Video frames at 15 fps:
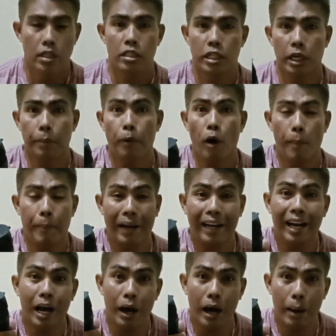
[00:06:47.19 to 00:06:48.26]
Sige po,
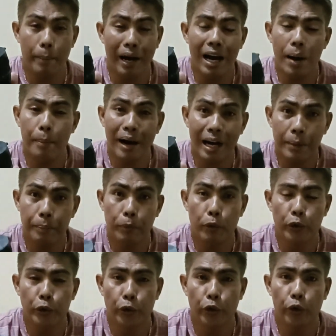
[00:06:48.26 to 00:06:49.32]
abang, abang-abangan
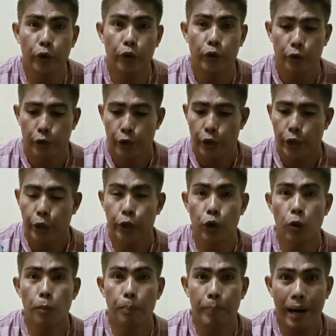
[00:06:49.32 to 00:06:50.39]
po nyo
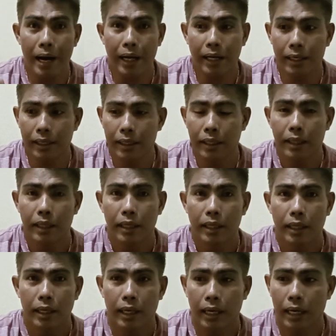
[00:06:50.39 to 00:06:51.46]
yung pag
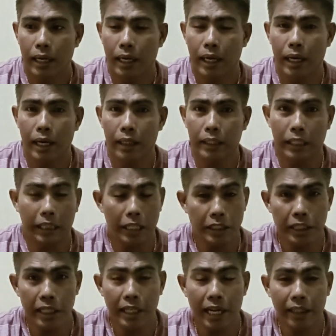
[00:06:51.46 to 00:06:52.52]
uh, ah,
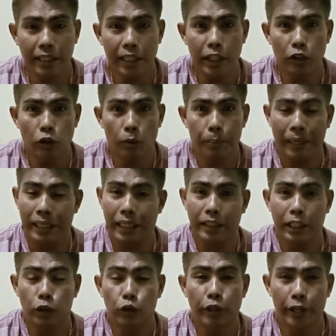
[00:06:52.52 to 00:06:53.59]
testing natin ito pag
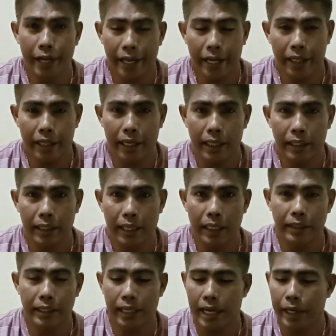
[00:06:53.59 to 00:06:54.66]
nandito na yung air gun
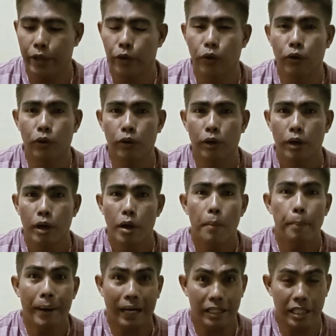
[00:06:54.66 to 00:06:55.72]
at saka yung
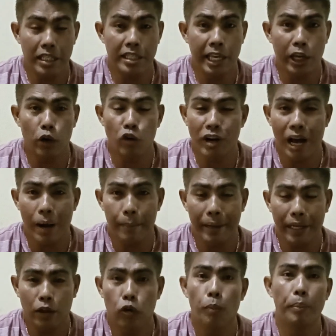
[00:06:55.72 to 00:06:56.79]
pagsisiro
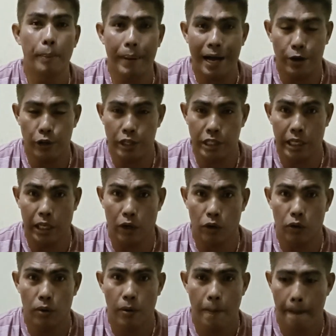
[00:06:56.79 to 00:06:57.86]
namin kung paano
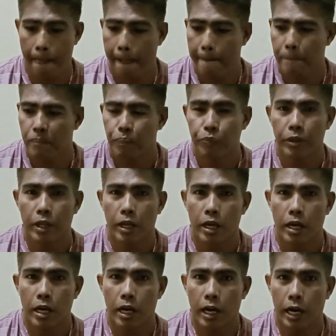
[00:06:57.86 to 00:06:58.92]
isiro.
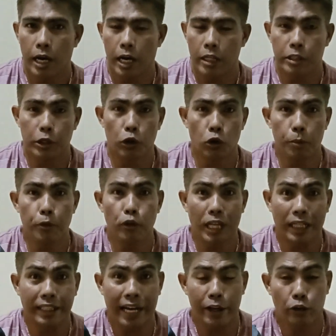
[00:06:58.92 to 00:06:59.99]
Uh, siguro po
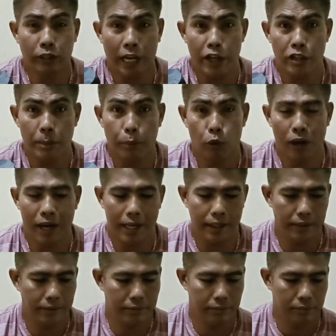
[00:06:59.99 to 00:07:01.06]
dadayo tayo sa
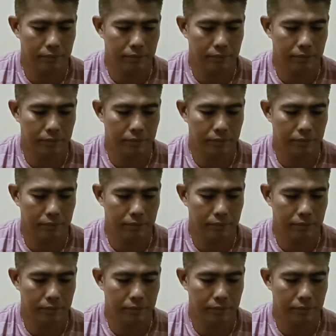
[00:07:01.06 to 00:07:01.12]
Bulacan.